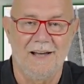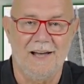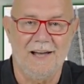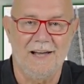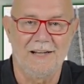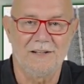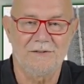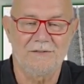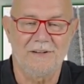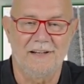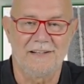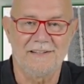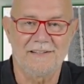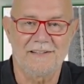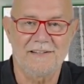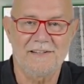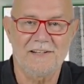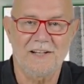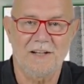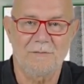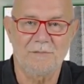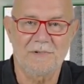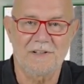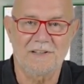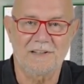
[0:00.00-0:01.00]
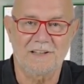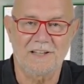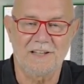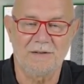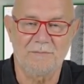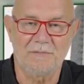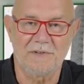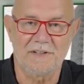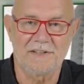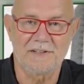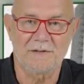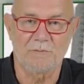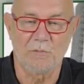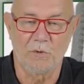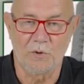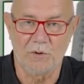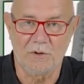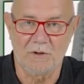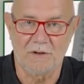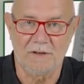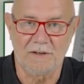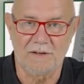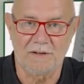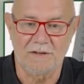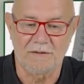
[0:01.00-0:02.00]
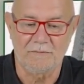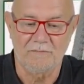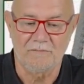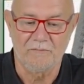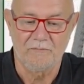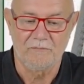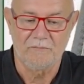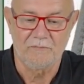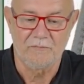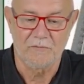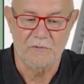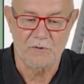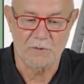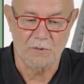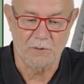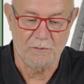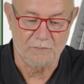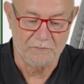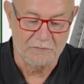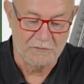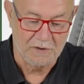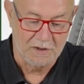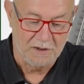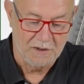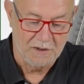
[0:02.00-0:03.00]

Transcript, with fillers: Also ein sicherer Betrieb ist möglich. So.